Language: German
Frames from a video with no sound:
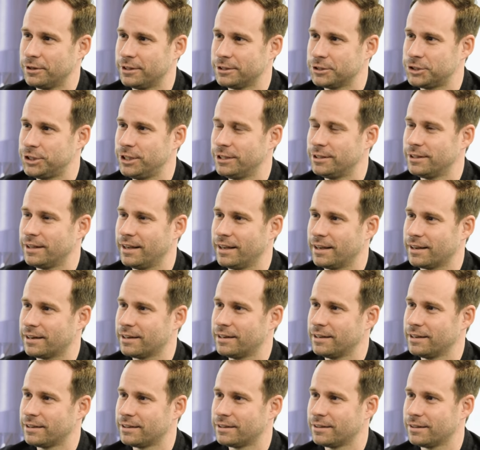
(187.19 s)
entschieden,
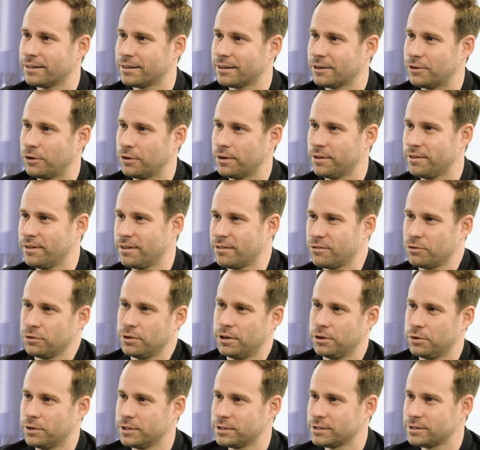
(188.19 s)
eigentlich kann das jetzt noch
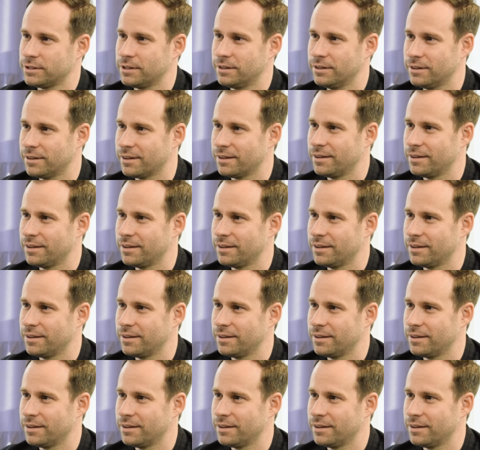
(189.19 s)
nicht alles sein